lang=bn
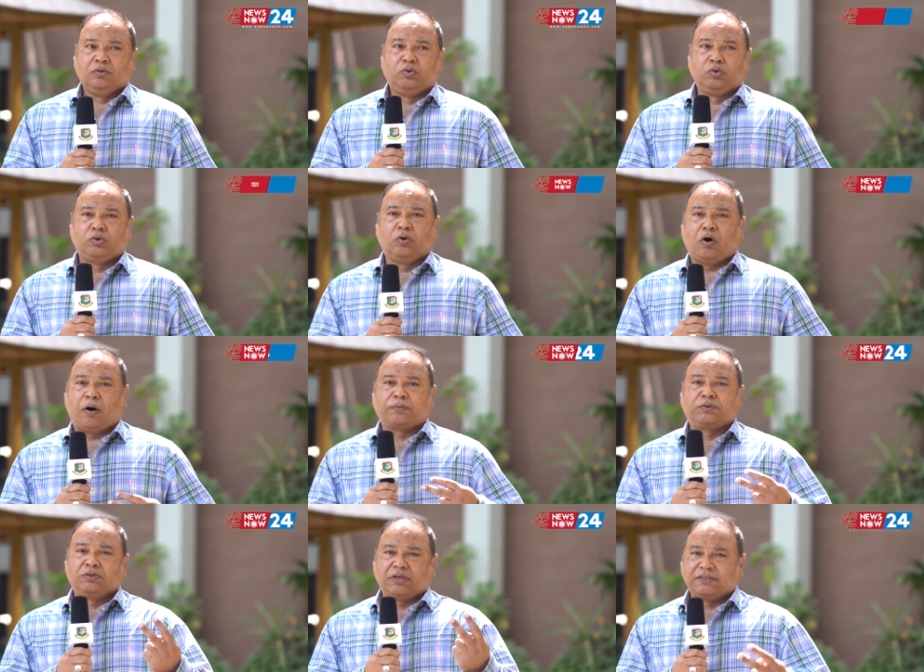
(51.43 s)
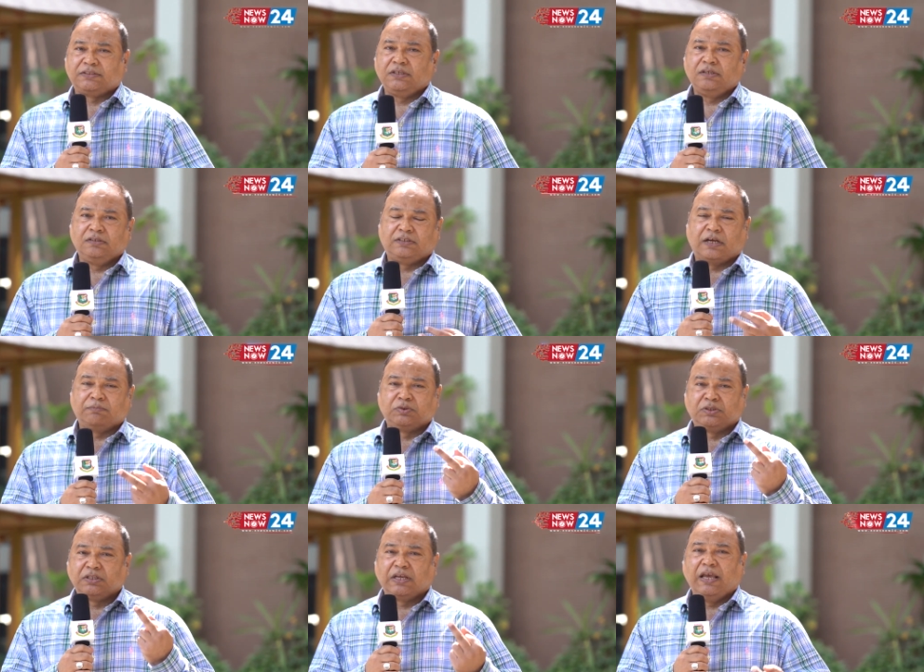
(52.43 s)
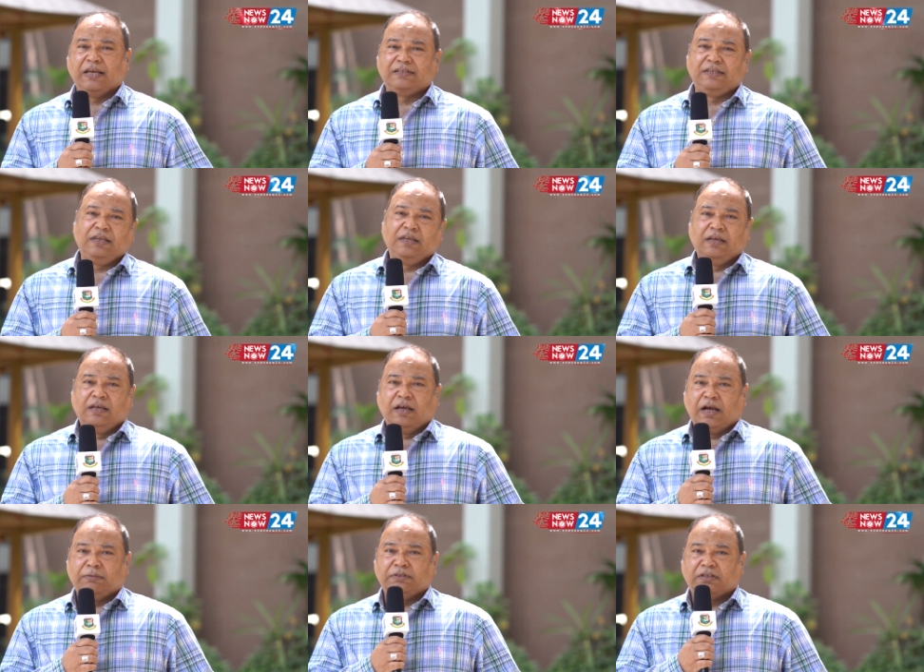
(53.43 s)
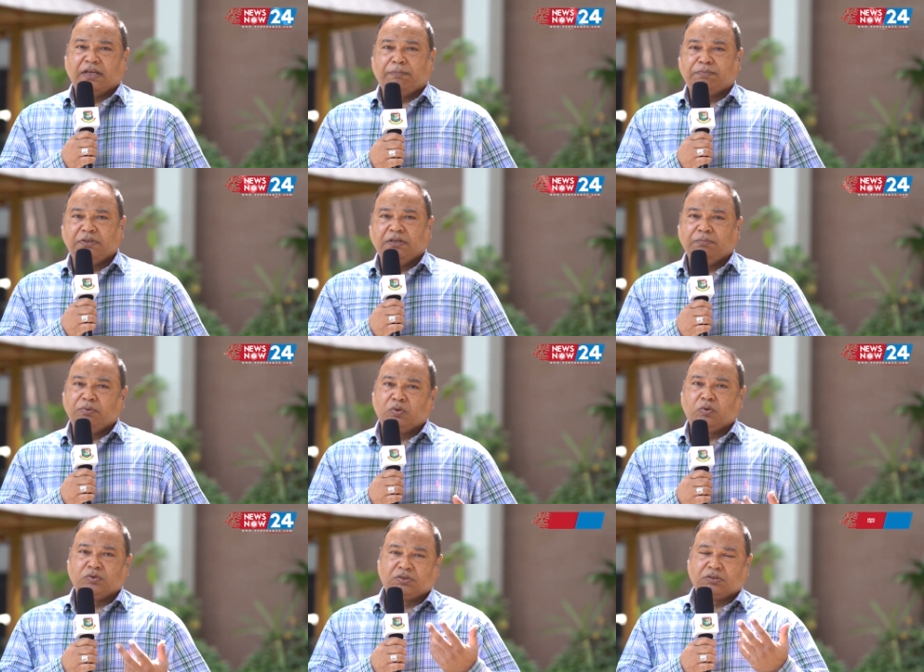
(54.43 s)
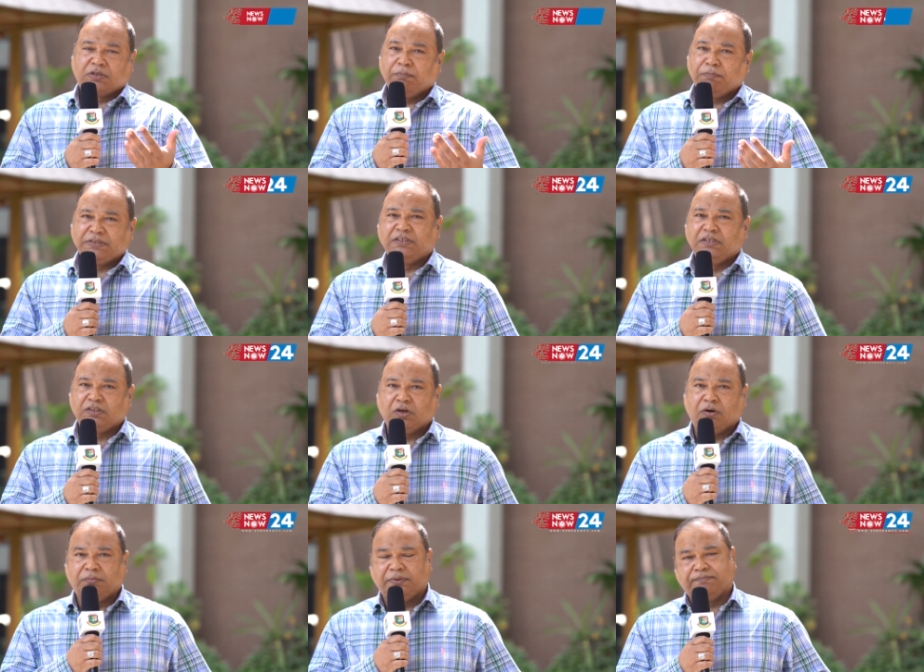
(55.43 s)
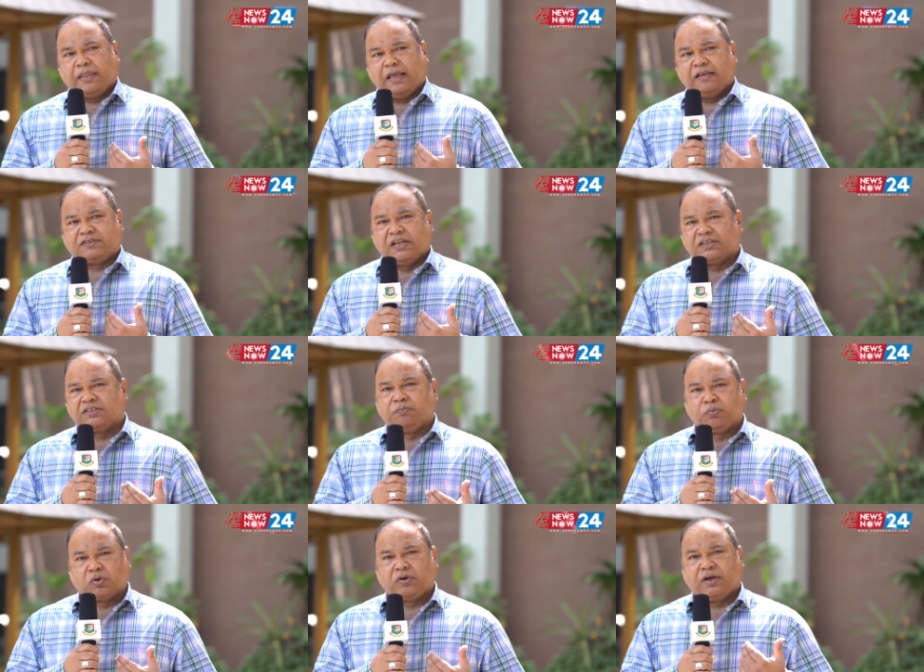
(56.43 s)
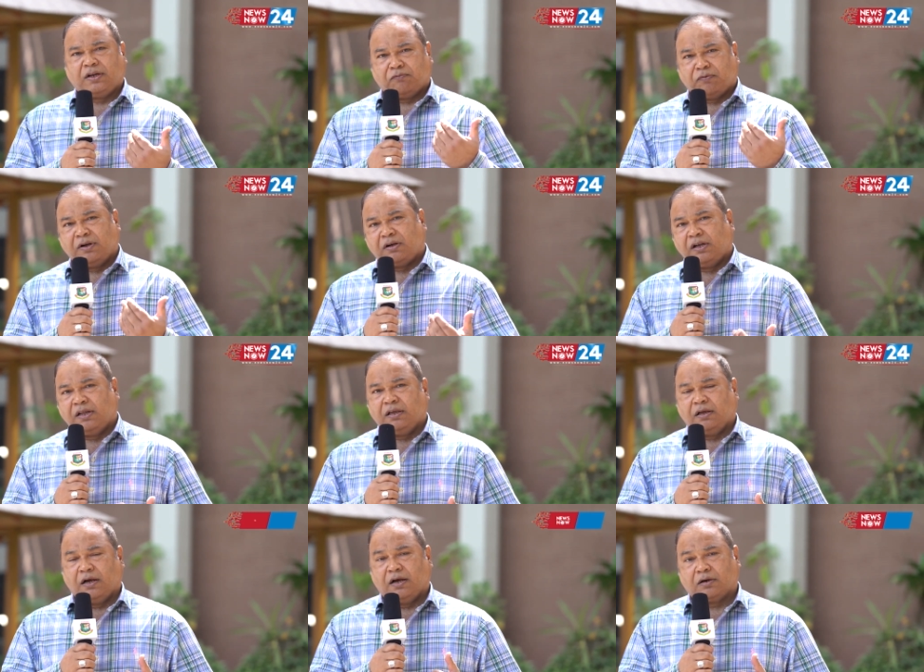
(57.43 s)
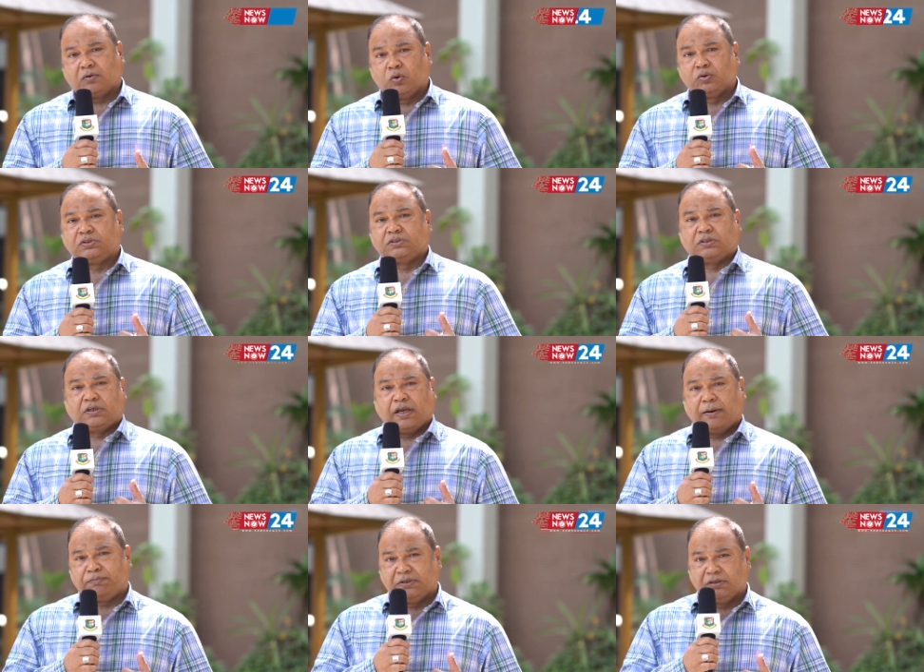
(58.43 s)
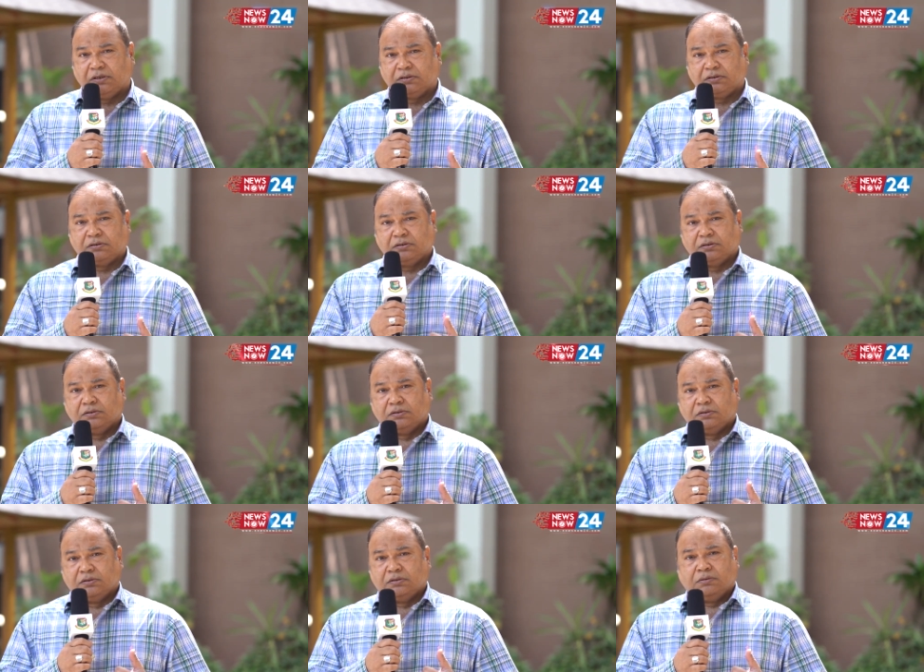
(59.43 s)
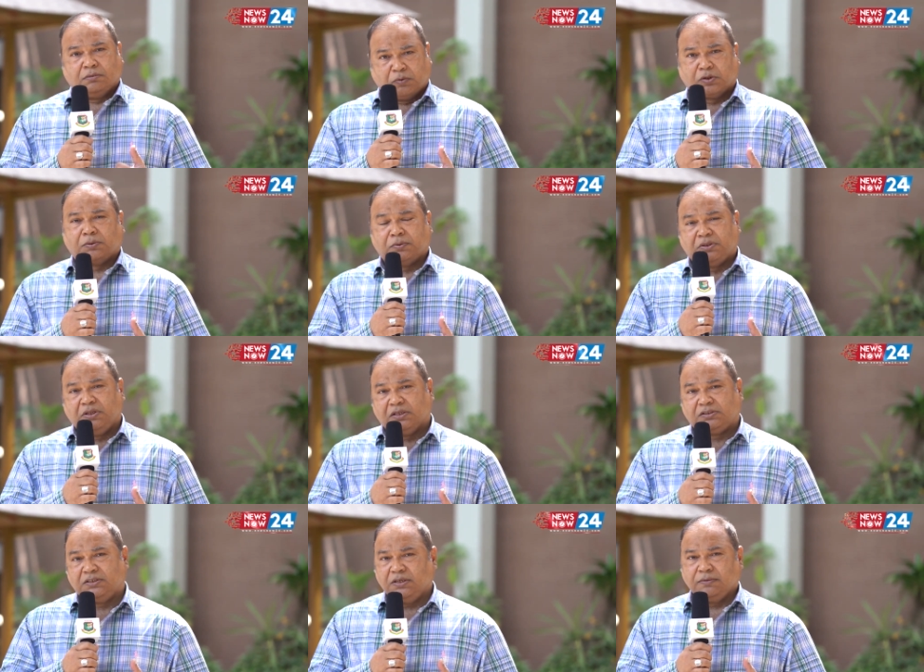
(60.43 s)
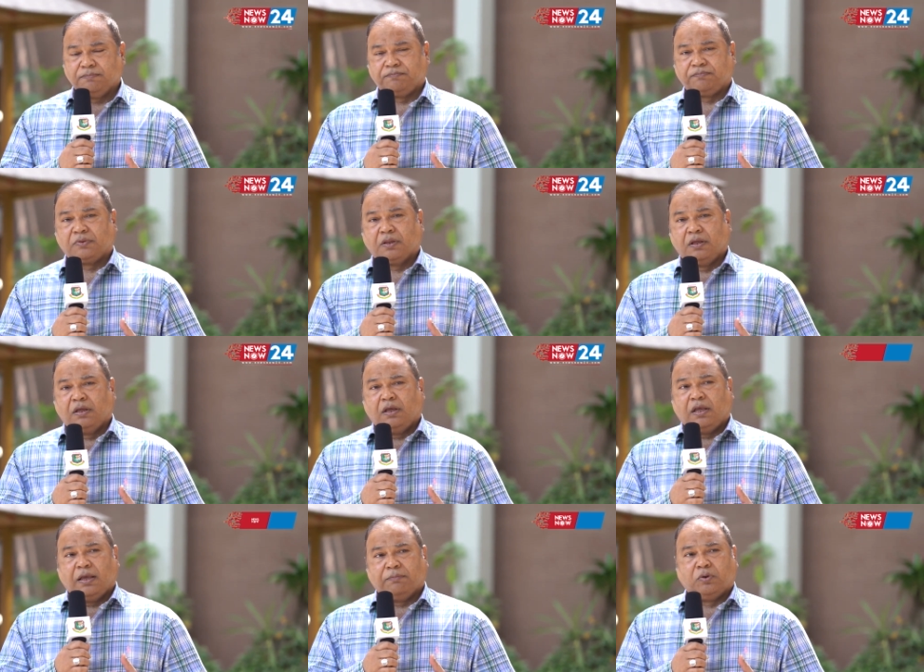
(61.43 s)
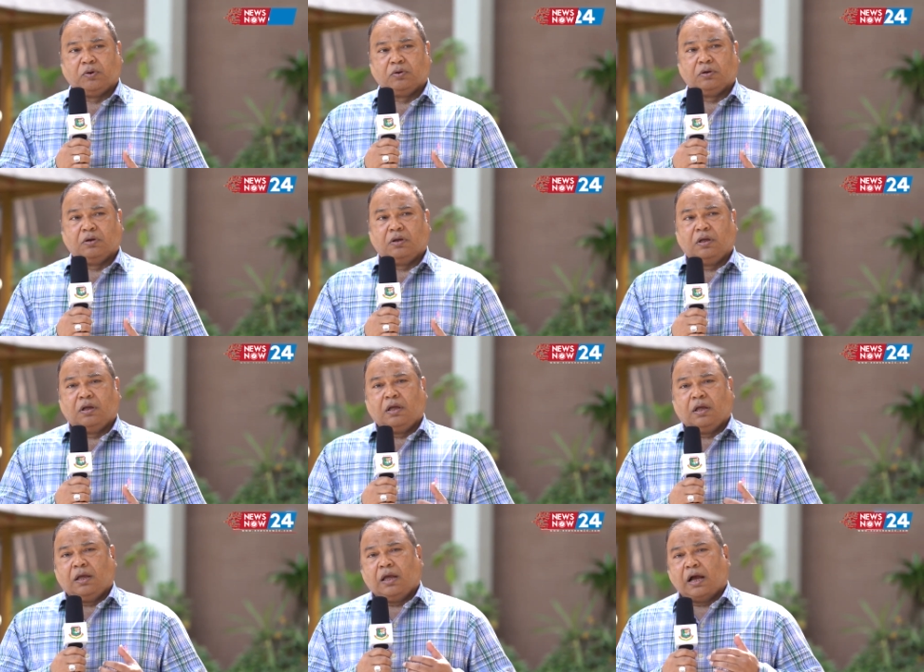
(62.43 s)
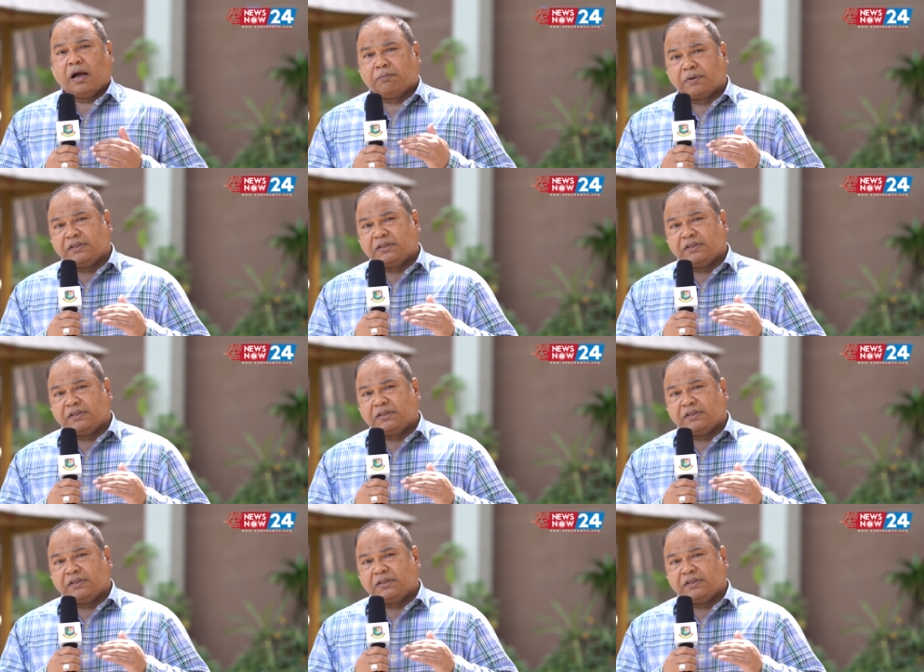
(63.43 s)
দুটো অপশন আছে যার মধ্যে থেকে একটি আমাদের ক্যাপ্টেন এবং কোচকে বেছে নিতে হবে এই সিলেকশন প্রক্রিয়া ডেফিনেটলি কোচ ক্যাপ্টেনের মতামত নিয়েছি এবং আমরা